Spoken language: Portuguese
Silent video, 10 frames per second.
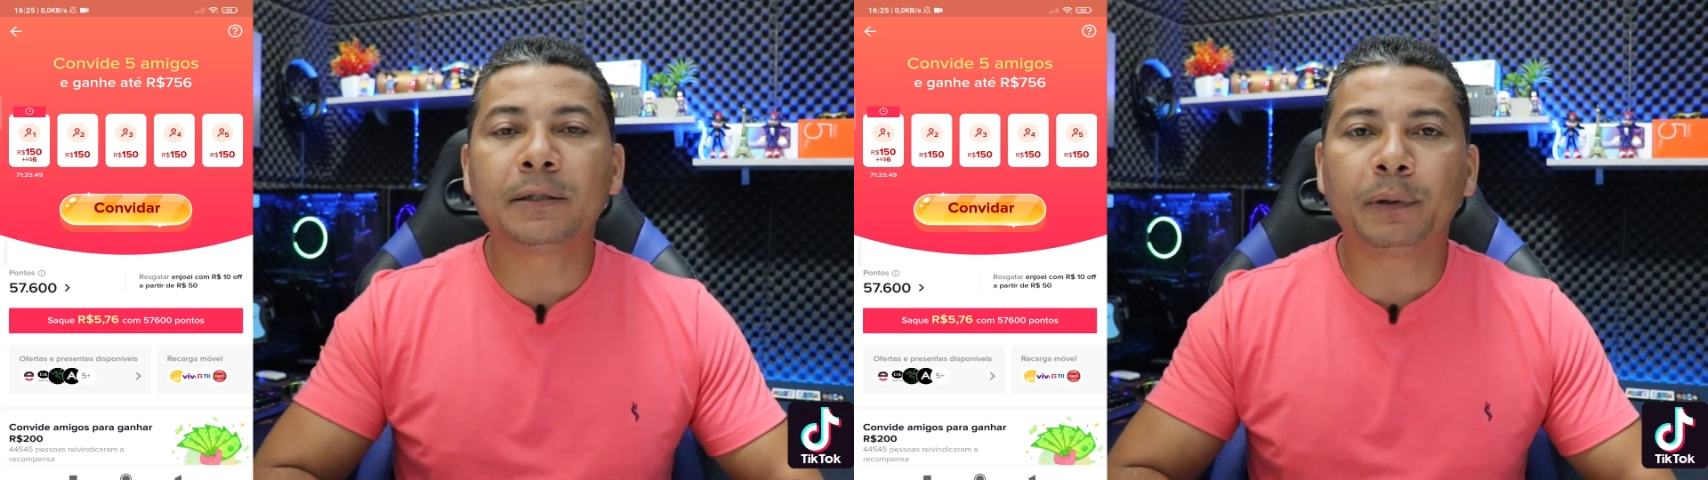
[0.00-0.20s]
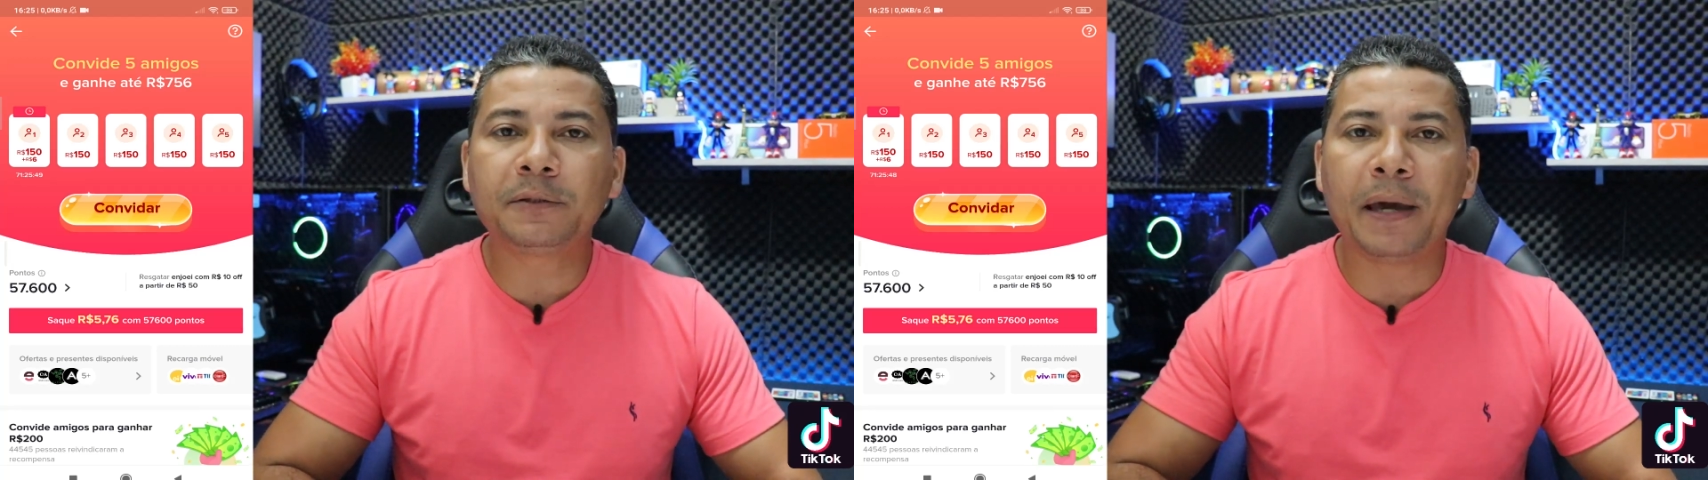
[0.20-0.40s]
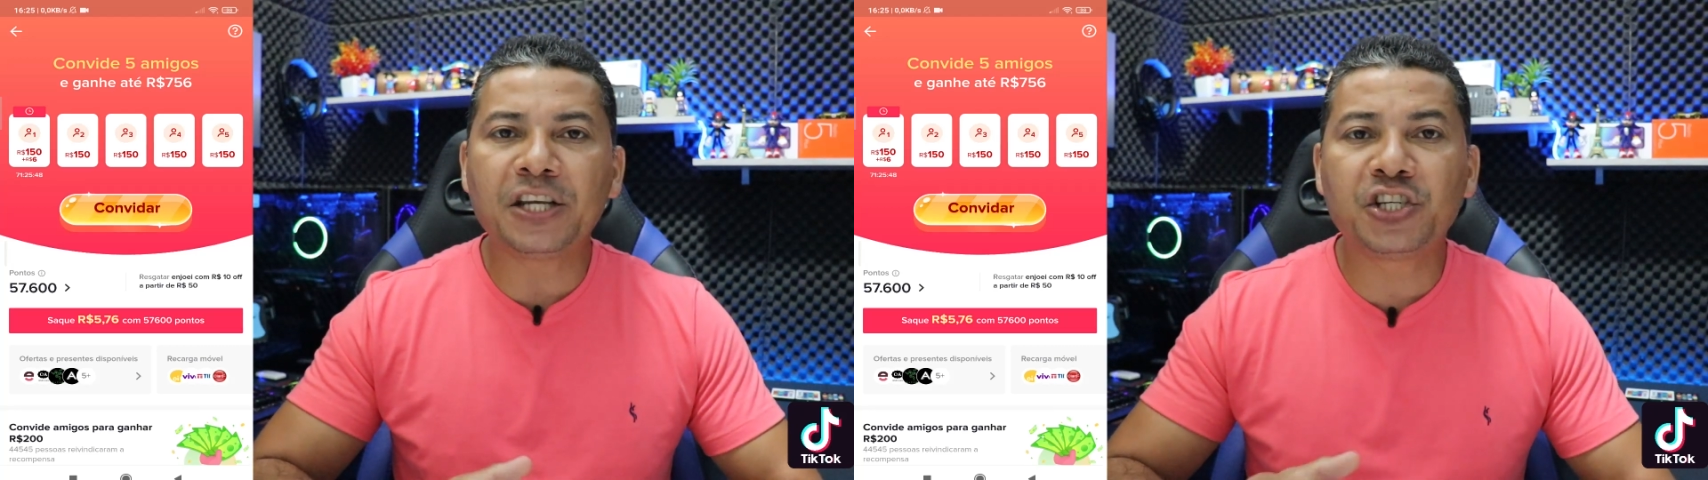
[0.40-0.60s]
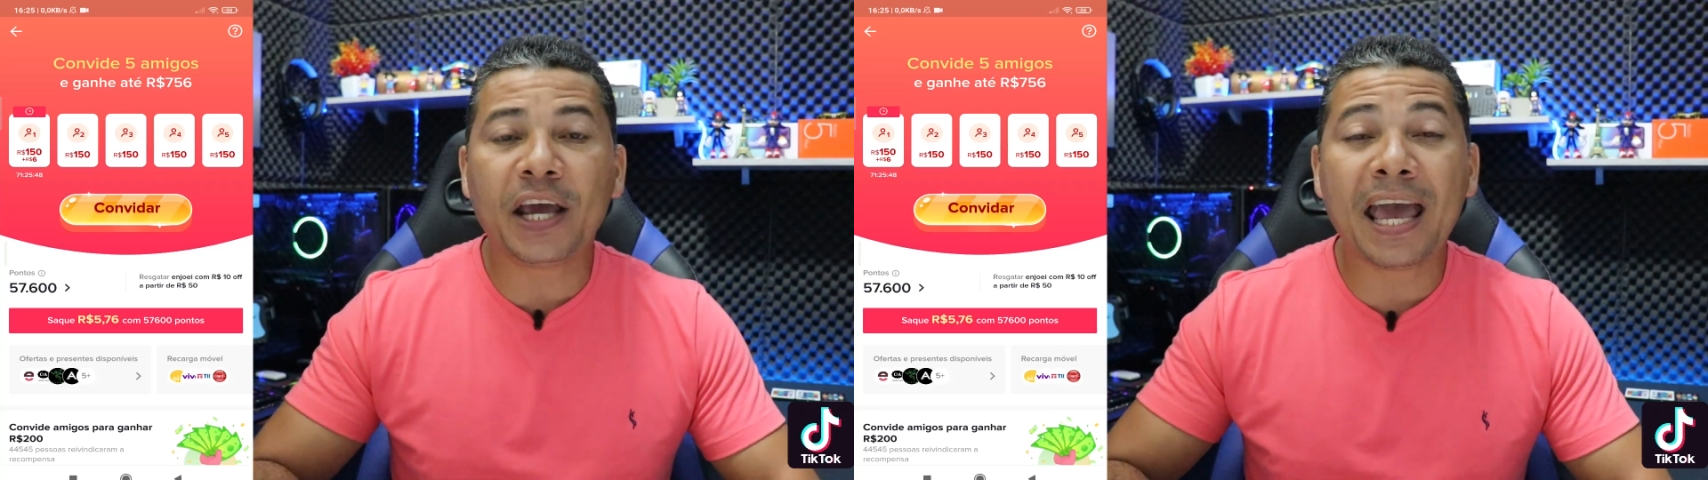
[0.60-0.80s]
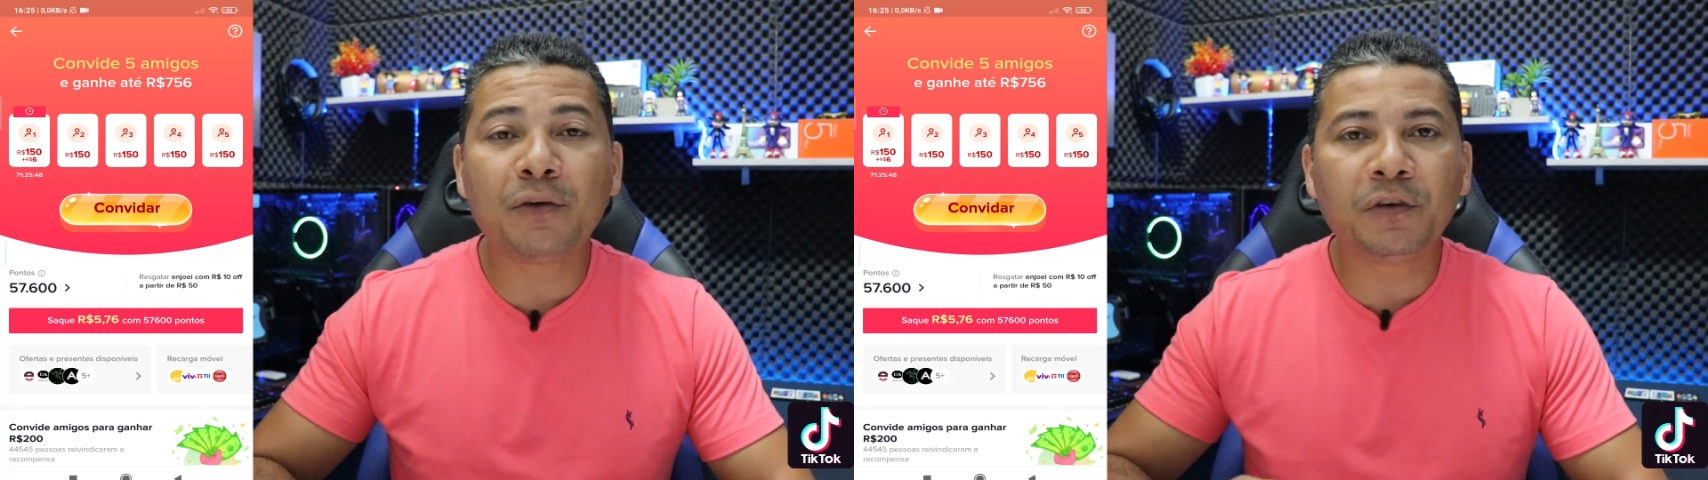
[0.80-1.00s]
simplesmente
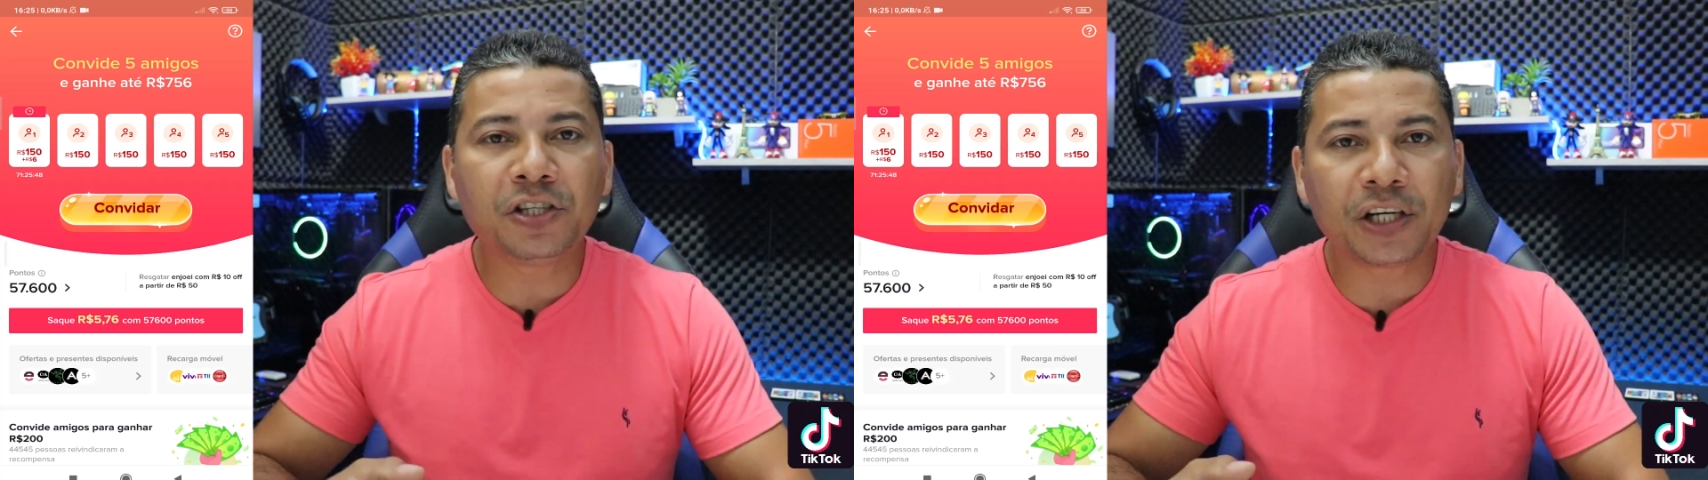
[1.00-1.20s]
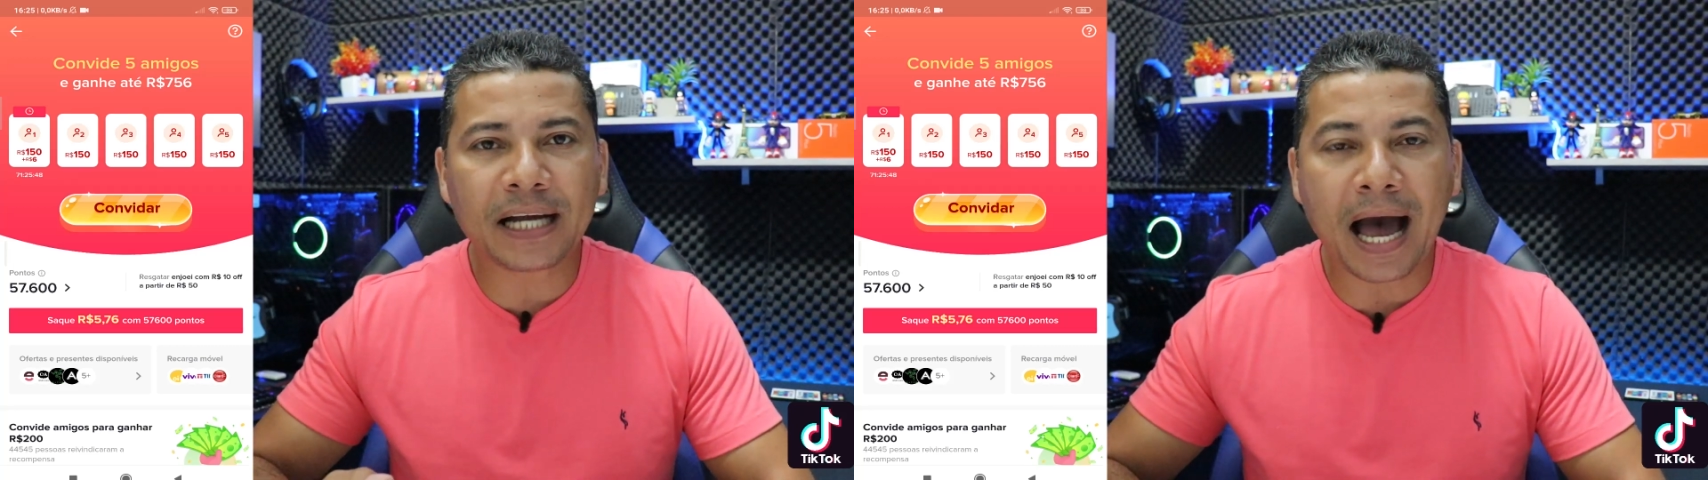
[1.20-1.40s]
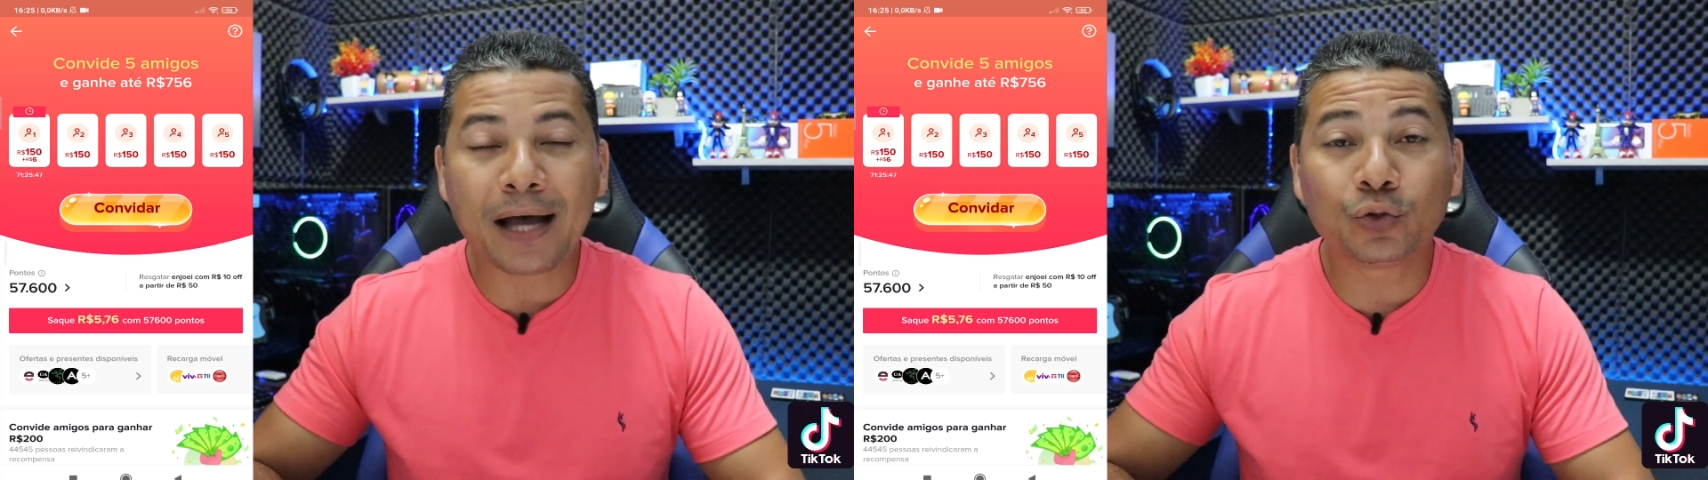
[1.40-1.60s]
reivindicar